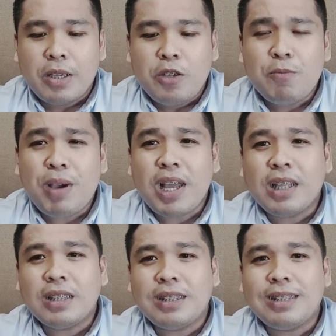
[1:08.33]
Yung
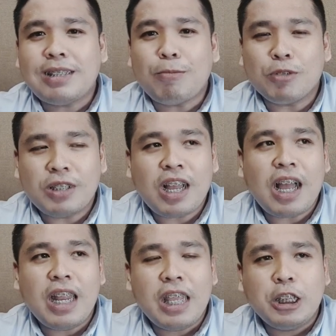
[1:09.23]
mga tapos ng
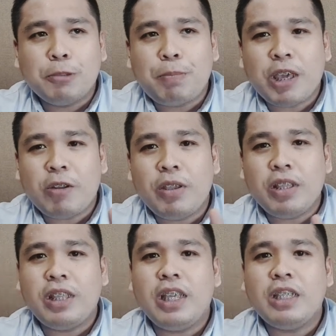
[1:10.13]
college pero
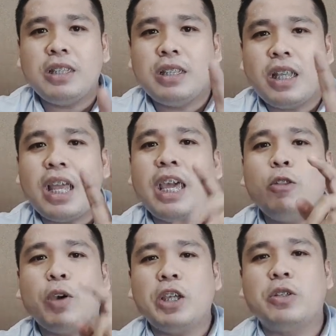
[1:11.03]
hindi sila
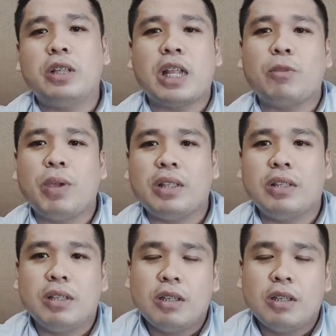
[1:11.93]
education graduate.